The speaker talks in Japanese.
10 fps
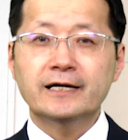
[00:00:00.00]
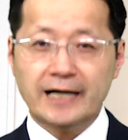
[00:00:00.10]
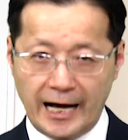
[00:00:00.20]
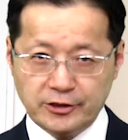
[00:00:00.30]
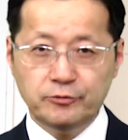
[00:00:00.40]

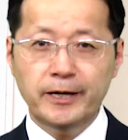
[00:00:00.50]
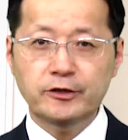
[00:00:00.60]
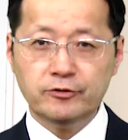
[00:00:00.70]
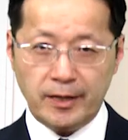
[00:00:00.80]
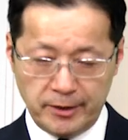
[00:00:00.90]
革命
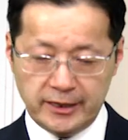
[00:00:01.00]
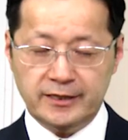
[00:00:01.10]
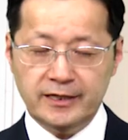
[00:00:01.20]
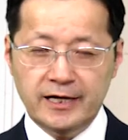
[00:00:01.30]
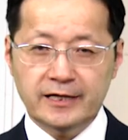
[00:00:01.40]
のために
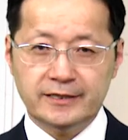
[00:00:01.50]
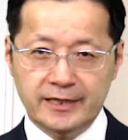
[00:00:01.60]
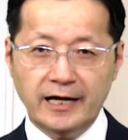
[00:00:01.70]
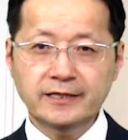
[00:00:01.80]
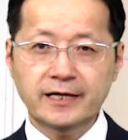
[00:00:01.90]

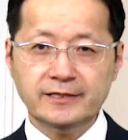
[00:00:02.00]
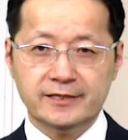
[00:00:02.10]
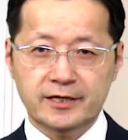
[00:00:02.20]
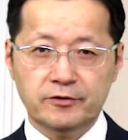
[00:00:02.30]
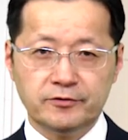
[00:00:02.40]
団結
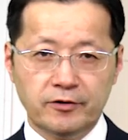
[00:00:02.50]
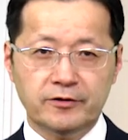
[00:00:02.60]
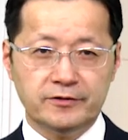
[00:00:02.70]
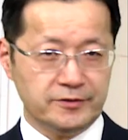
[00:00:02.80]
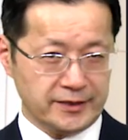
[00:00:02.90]
せよ
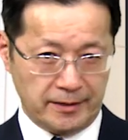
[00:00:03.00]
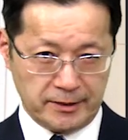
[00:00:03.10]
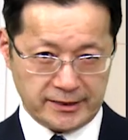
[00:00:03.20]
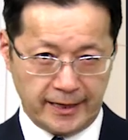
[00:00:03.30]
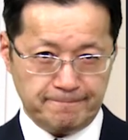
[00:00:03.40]
と訴え
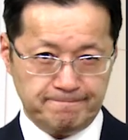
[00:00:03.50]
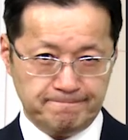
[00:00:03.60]
ました